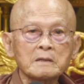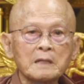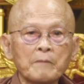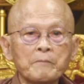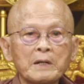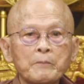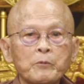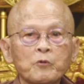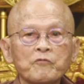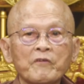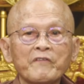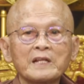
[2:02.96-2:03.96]
แต่ไม่ได้พูด
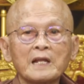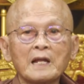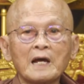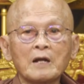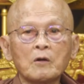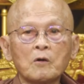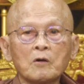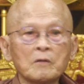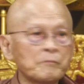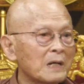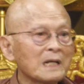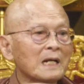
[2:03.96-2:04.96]
ว่าเวทนานอก
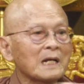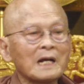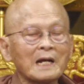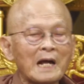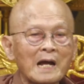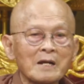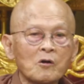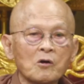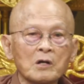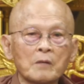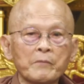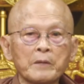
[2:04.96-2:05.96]
เหมือนกันกับกายนอก
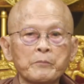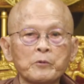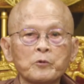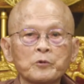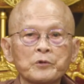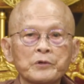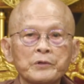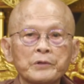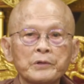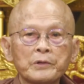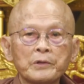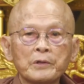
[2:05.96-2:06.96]
เราไม่ได้พูด
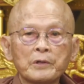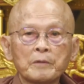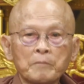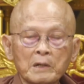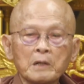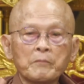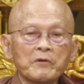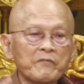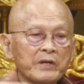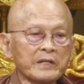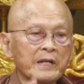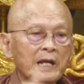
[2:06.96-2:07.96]
มันก็มีเว
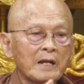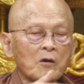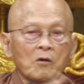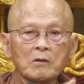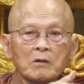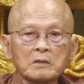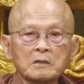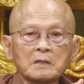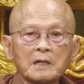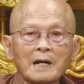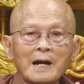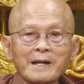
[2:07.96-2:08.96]
ทนานอกก็คือ
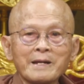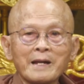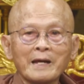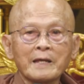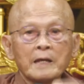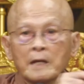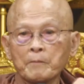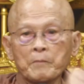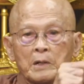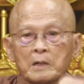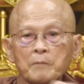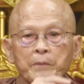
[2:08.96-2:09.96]
กายใน มั
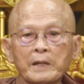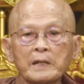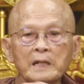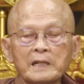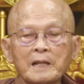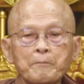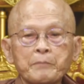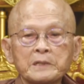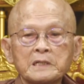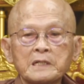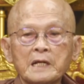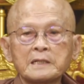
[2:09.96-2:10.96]
นก็เป็นอิทธปัจ
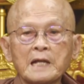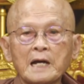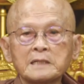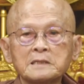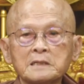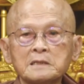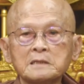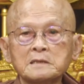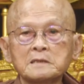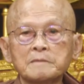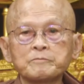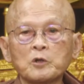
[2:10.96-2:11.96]
จยตาเชื่
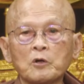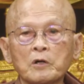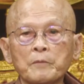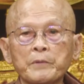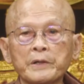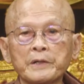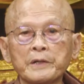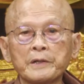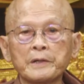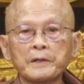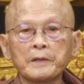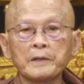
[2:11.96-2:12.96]
อมต่อกันไปงี้
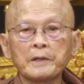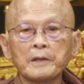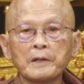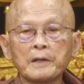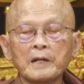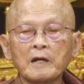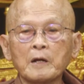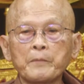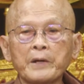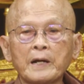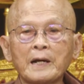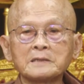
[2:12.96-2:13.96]
แล้วก็ไป
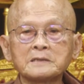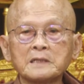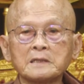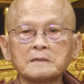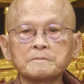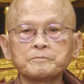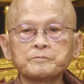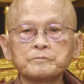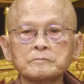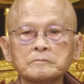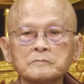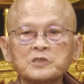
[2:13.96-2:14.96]
หาจิต
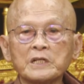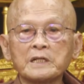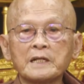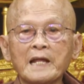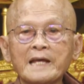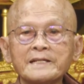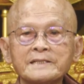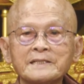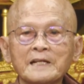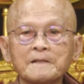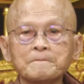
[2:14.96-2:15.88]
จิตในจิต